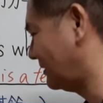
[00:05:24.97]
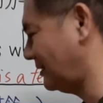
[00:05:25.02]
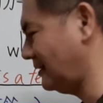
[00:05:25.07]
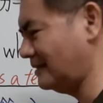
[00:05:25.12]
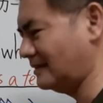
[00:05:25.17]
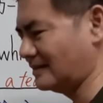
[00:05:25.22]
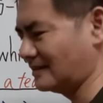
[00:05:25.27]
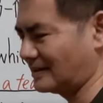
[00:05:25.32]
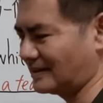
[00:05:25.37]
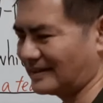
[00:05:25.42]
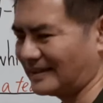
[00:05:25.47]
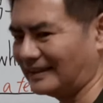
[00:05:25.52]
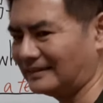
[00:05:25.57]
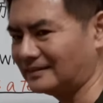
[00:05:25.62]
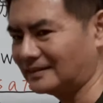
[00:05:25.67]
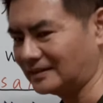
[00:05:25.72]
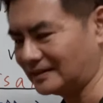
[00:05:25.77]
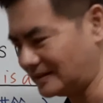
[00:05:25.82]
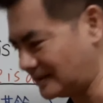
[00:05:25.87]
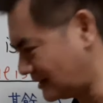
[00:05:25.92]
定的三
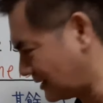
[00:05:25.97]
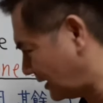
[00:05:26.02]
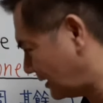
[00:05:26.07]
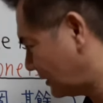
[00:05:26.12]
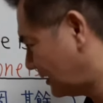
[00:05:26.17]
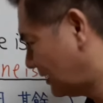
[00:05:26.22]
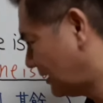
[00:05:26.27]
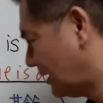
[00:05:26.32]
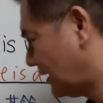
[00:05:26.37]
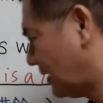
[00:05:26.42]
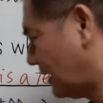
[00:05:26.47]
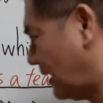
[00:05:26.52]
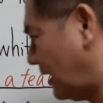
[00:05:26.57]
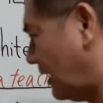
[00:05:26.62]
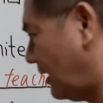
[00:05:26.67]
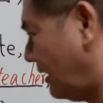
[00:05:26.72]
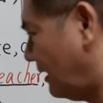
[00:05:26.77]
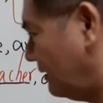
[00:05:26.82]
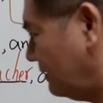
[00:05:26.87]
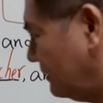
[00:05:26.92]
个以上，
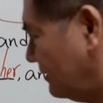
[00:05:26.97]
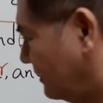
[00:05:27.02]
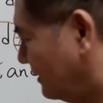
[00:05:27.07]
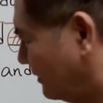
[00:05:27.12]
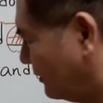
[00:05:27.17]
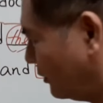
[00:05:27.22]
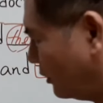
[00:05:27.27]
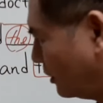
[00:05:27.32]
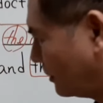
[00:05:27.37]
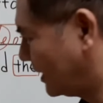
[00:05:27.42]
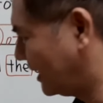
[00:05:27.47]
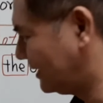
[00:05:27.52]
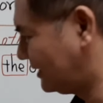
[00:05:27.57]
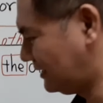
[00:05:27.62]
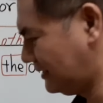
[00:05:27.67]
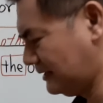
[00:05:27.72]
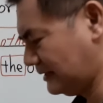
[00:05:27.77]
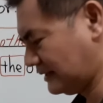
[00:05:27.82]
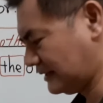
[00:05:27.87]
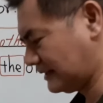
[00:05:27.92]
好，我们看
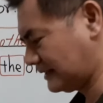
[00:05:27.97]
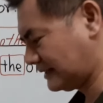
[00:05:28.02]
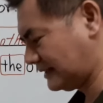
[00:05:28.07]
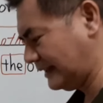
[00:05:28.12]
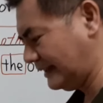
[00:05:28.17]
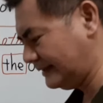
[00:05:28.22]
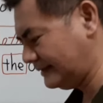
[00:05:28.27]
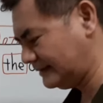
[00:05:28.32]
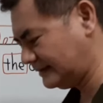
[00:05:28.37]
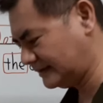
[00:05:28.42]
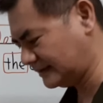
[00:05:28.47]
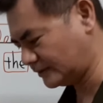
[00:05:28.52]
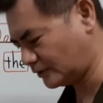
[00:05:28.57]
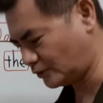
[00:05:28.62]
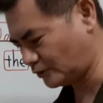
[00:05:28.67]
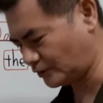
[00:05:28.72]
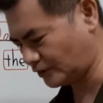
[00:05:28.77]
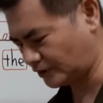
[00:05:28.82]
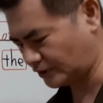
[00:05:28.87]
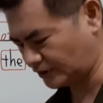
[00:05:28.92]
第三个
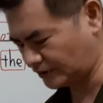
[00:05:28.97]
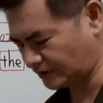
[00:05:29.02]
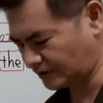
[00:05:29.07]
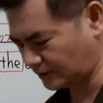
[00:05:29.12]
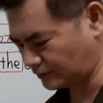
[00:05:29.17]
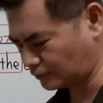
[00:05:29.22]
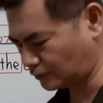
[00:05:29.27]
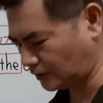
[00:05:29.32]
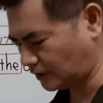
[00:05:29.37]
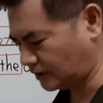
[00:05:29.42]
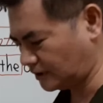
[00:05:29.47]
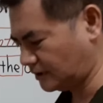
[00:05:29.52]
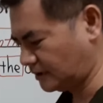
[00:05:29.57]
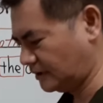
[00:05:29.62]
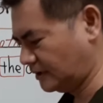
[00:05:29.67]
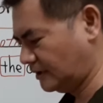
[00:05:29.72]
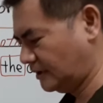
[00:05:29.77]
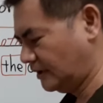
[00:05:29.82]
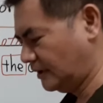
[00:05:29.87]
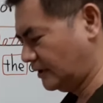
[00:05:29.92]
句型叫做
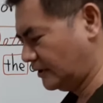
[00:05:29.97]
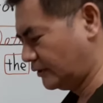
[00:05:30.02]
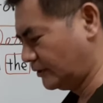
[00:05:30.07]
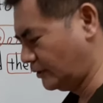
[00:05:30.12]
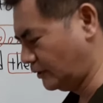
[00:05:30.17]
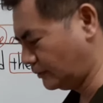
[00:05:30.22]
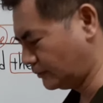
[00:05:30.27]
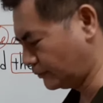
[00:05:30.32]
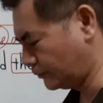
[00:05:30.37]
用